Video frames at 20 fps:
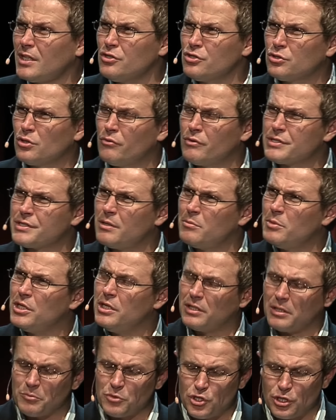снова
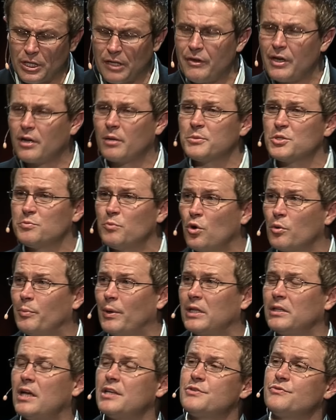знаменитым человеком, смог
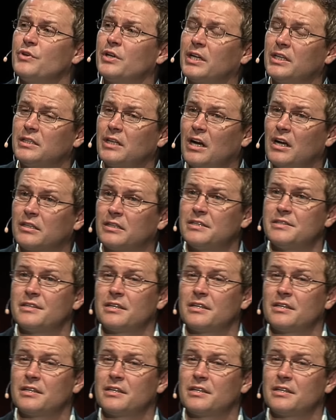продать свои контракты